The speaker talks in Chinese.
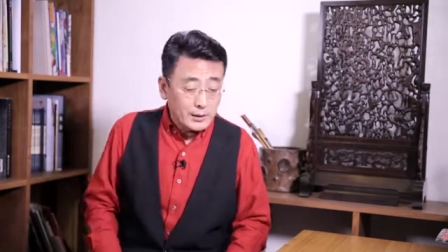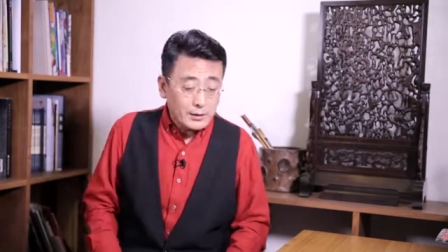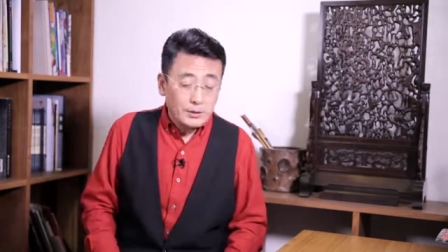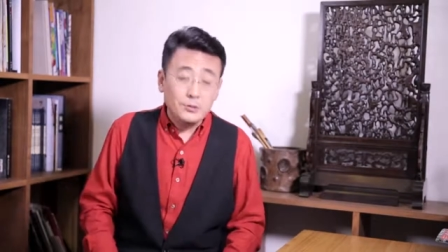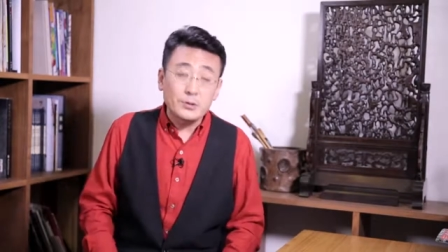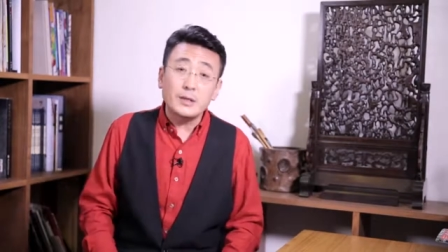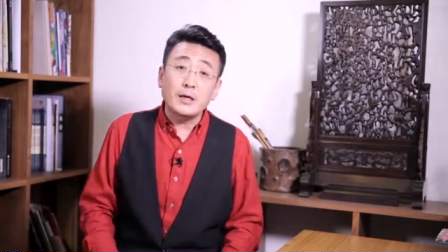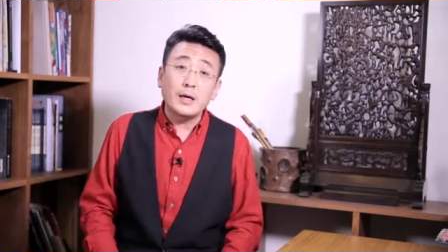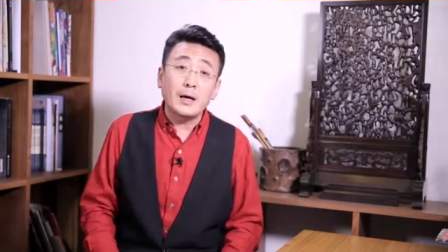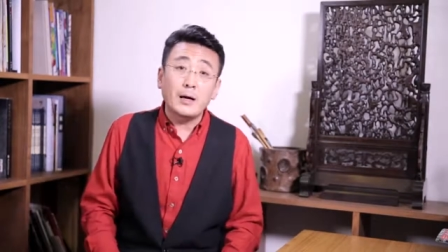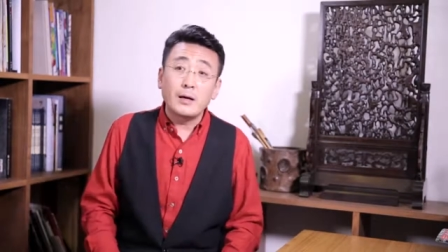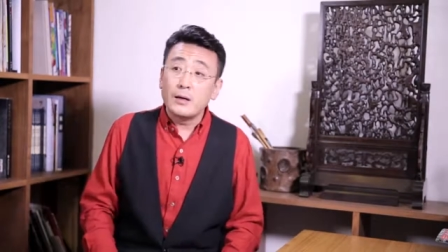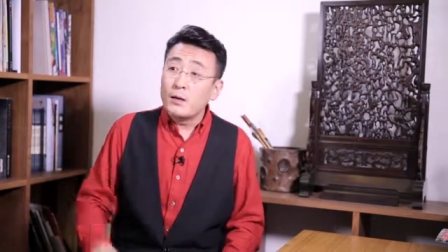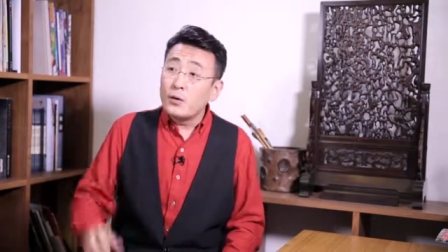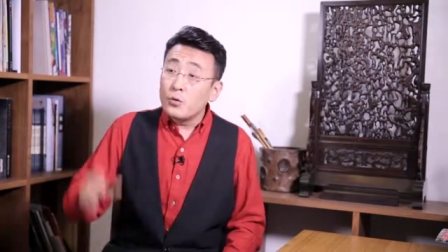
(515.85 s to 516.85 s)
她说你看
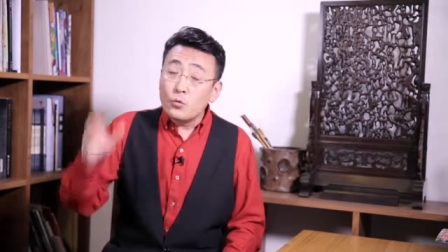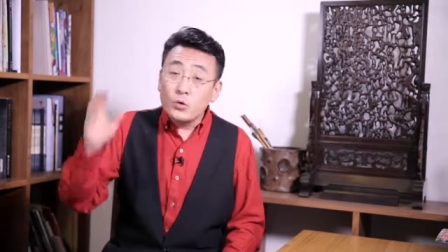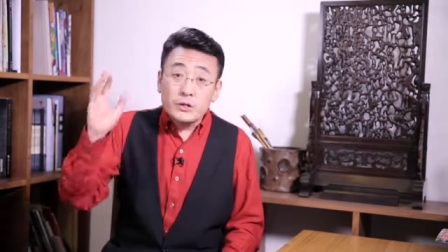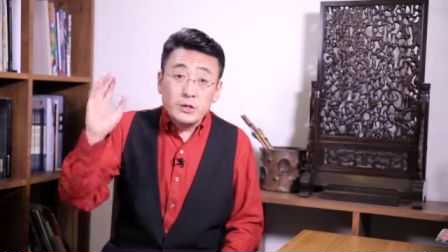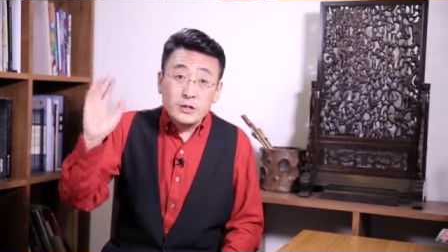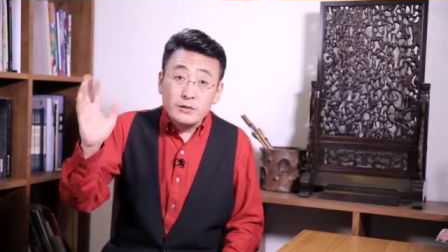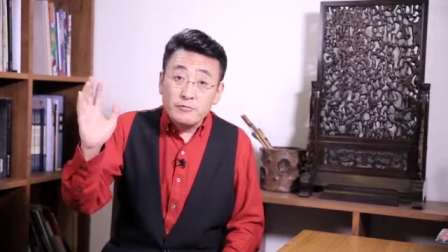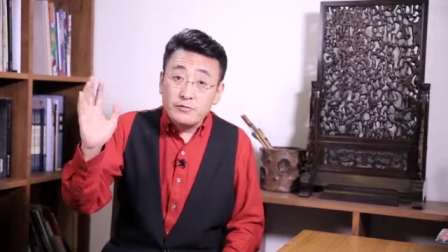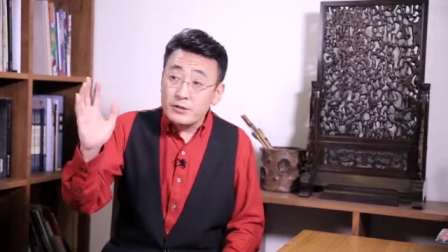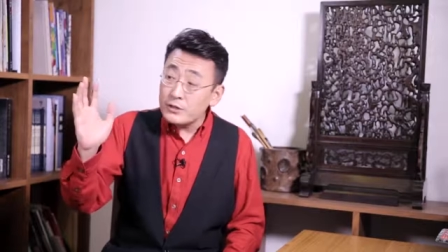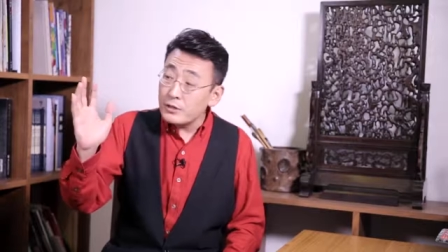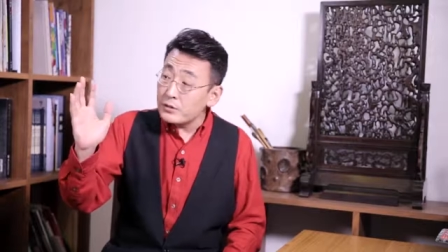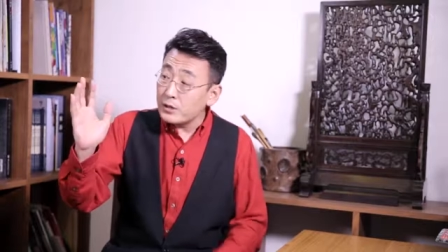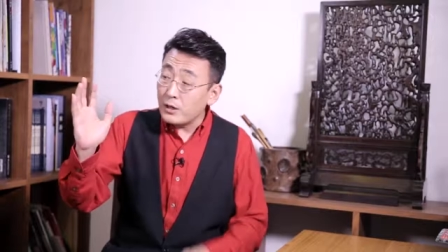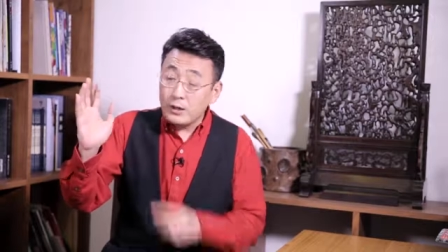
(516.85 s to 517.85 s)
我这个身份
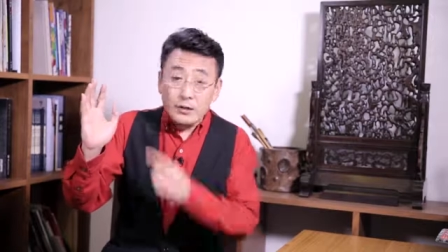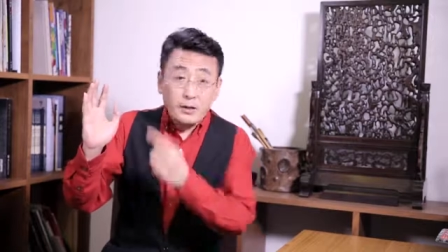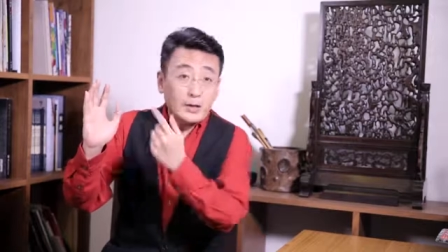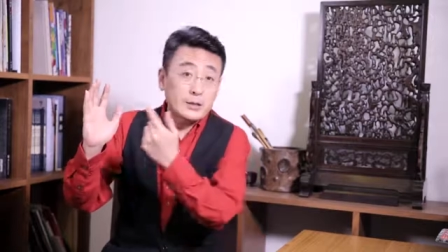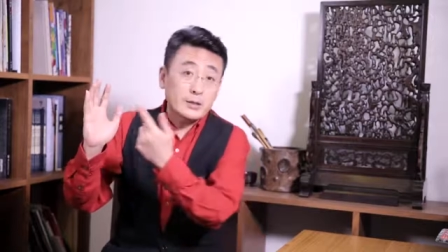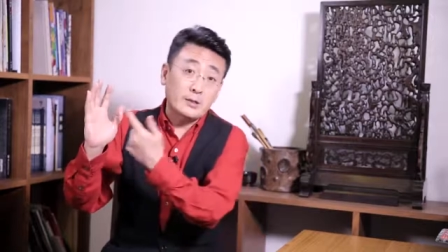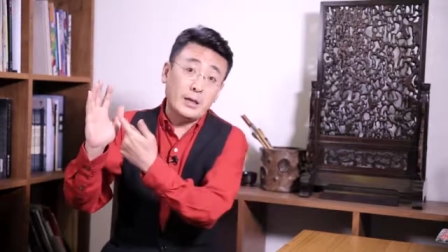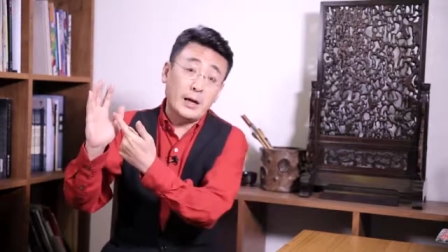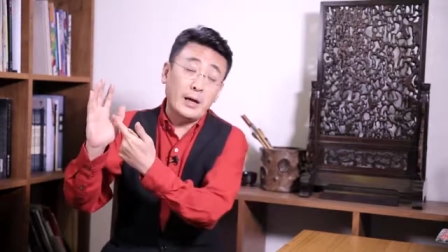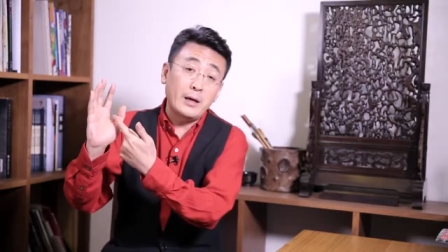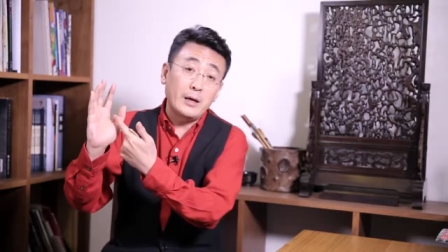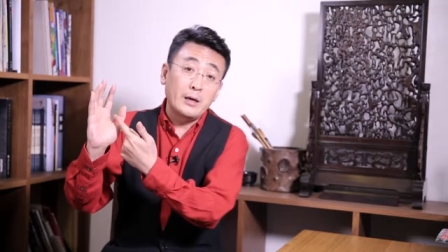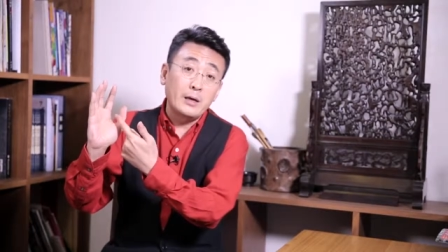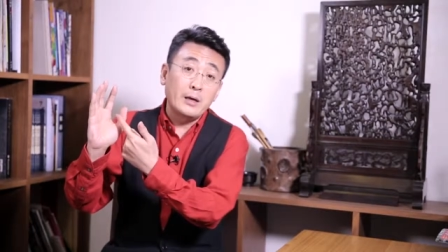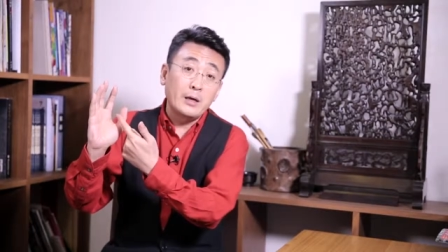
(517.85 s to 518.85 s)
证上还是男，